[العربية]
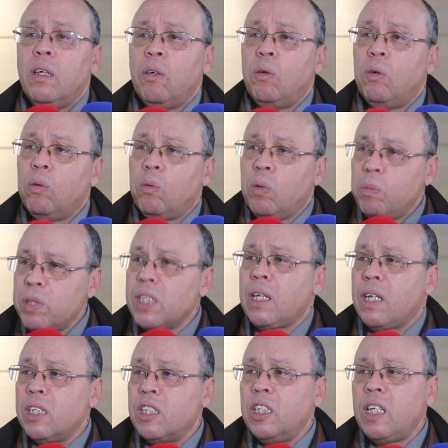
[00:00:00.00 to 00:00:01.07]

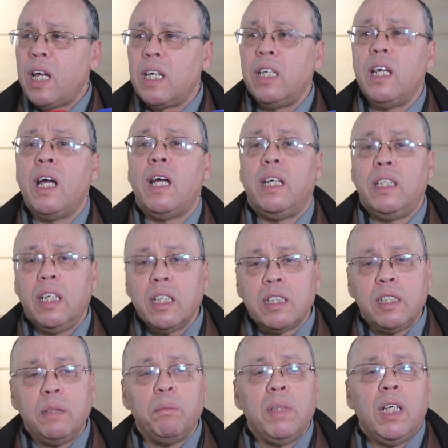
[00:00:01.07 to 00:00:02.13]
والمسطره الجنائيه ان
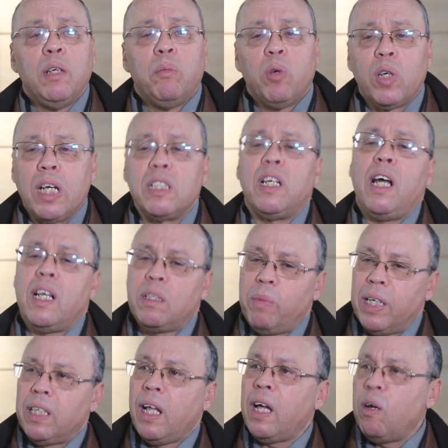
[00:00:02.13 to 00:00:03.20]
يتم مراجعه
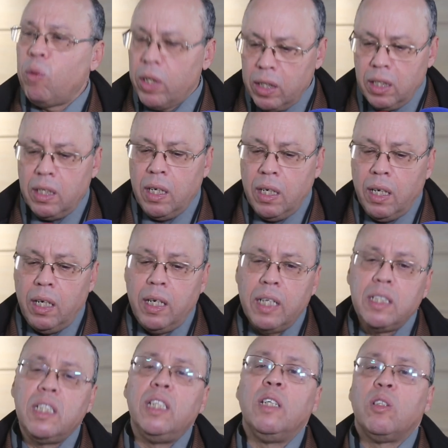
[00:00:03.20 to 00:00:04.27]
بعض القوانين
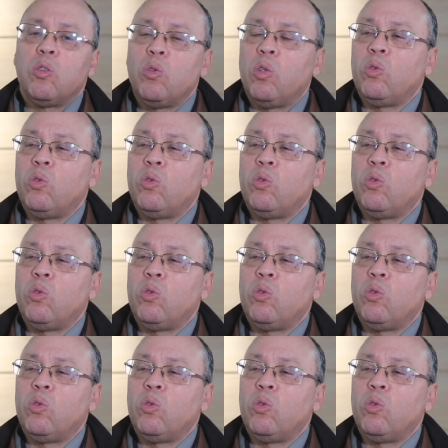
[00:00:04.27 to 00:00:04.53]
التي